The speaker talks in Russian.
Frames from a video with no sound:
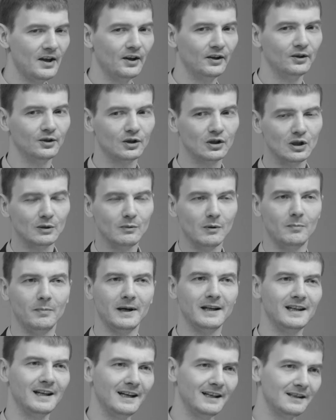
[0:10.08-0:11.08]
Но чтобы
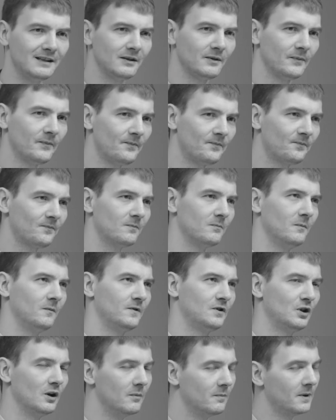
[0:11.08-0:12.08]
понять, в
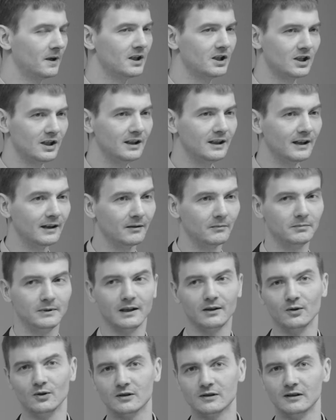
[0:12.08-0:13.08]
чем причина
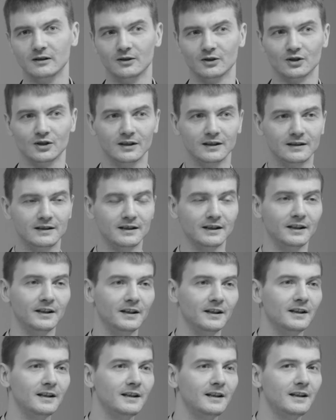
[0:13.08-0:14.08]
такой сложности
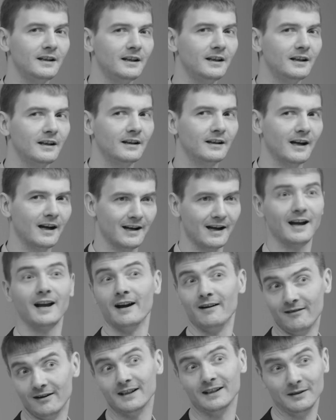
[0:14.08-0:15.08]
и
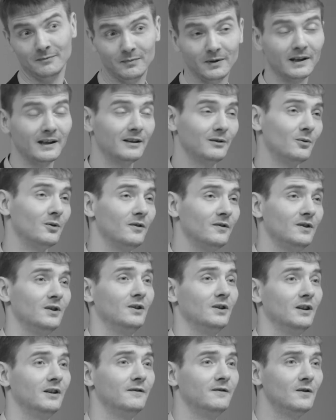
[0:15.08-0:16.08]
какова температура
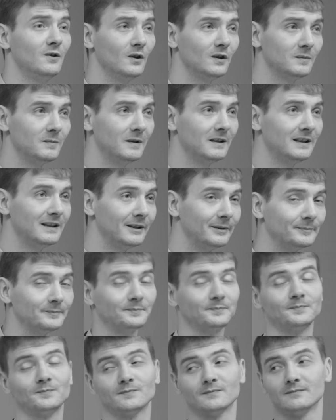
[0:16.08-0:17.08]
все-таки в космосе,
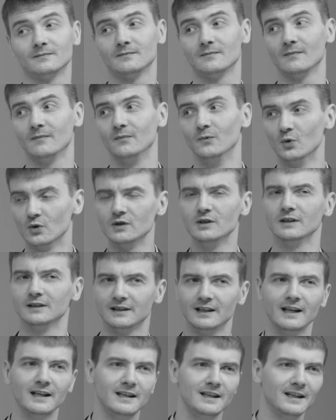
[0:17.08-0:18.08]
нужно
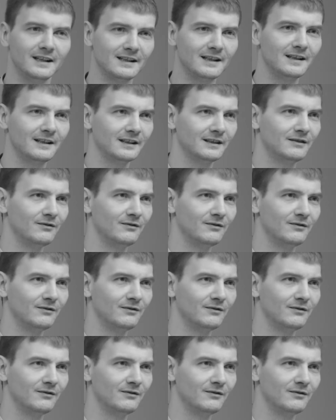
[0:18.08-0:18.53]
знать несколько